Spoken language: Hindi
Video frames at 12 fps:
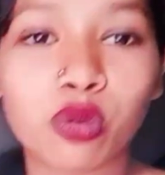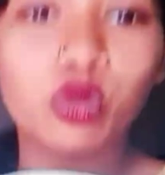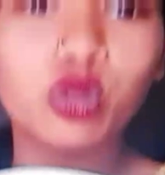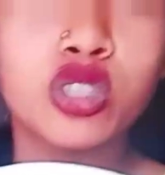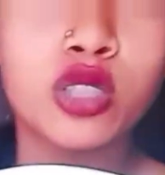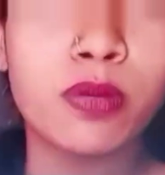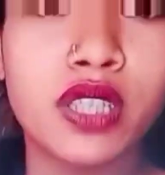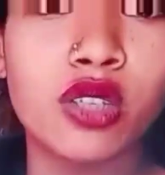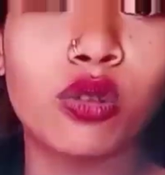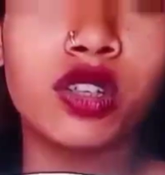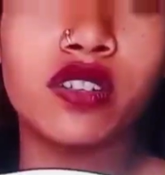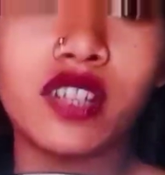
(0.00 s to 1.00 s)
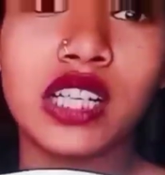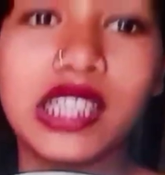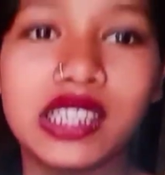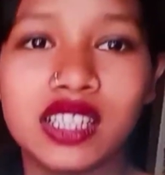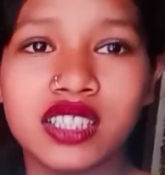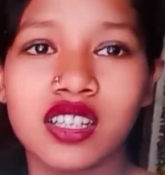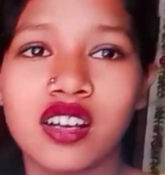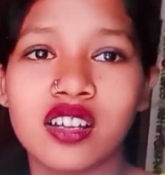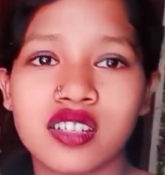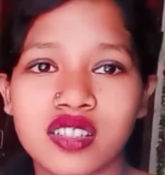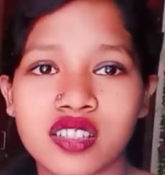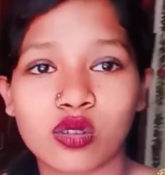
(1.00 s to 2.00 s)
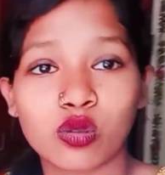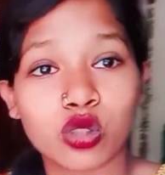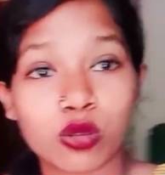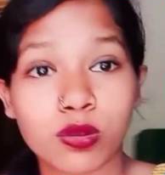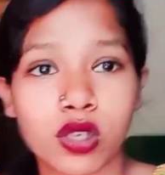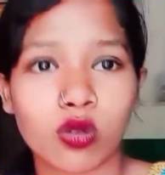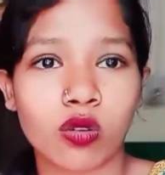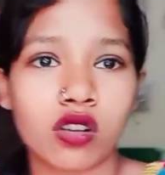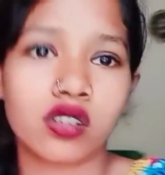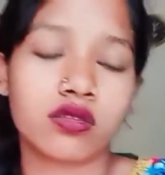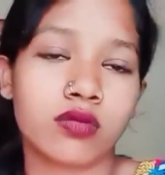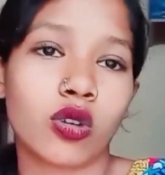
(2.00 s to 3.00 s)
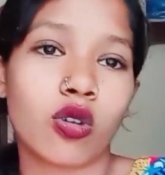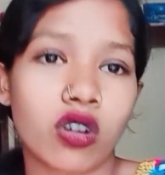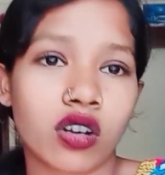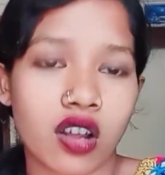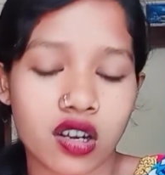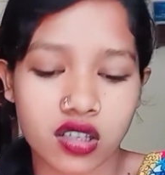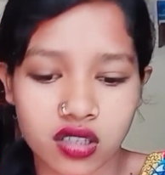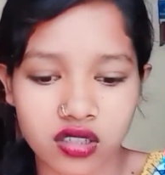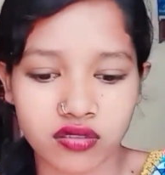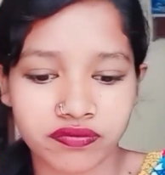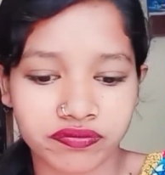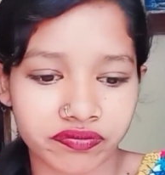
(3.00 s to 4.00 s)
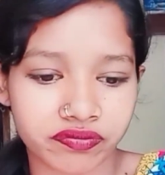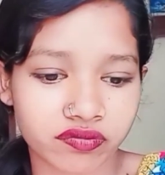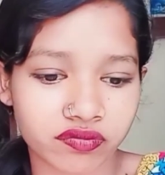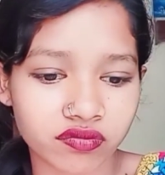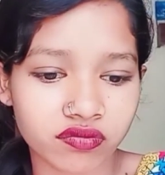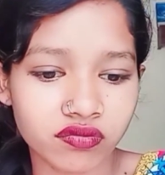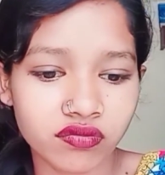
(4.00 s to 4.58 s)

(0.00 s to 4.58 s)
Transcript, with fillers: कुछ भी नहीं होने वाला इतना सा खाने से कुछ भी नहीं होगा मेरे को और खाना तो चाहिए